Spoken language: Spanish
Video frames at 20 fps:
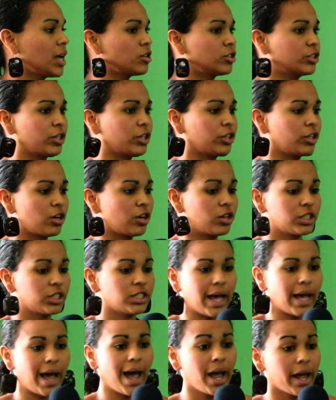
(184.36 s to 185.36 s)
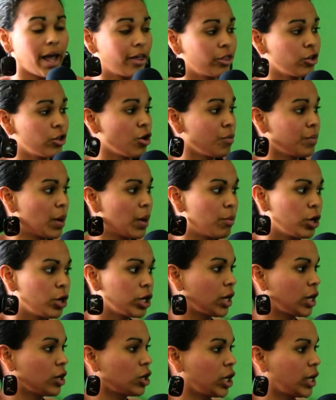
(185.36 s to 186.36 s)
nosotros nos dicen, ay, adiós mi amor, y
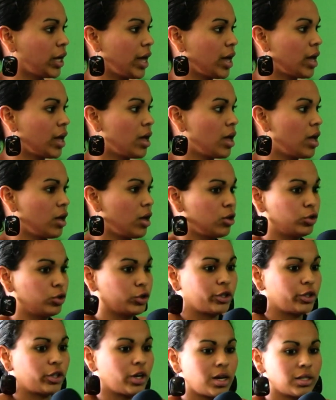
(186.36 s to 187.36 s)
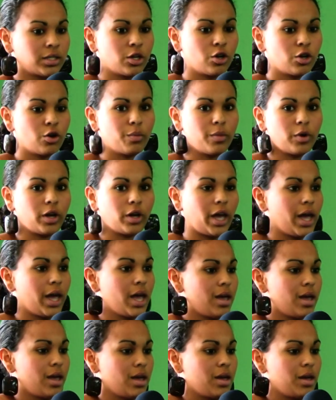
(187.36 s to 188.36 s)
que no sé qué. Nosotros así como que,
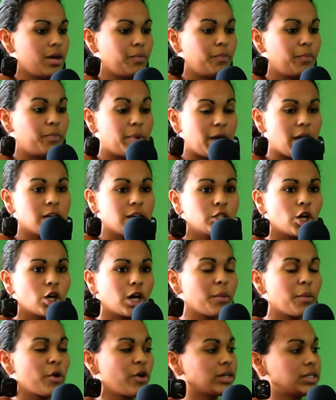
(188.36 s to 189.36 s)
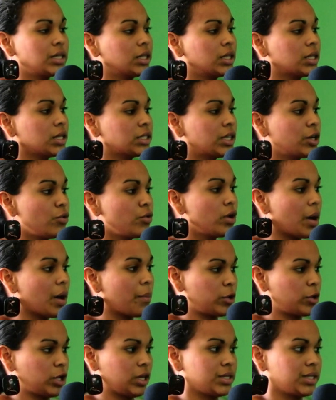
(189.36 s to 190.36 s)
pienso que me voy a sentir segura
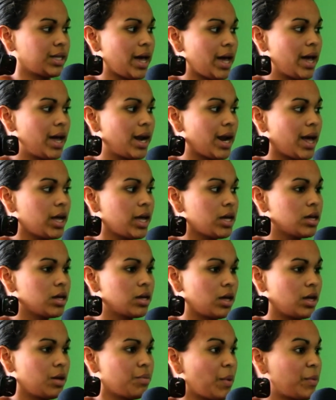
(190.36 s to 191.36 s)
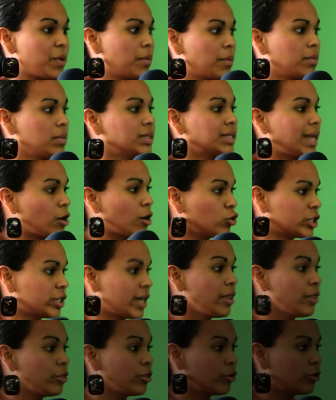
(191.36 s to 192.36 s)
porque está él ahí y más bien me está
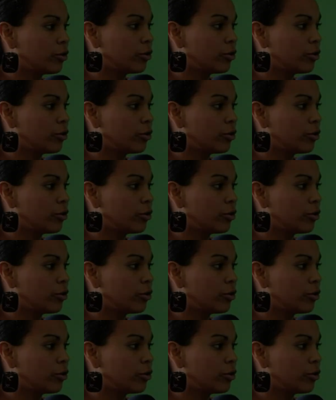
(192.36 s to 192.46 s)
acosando.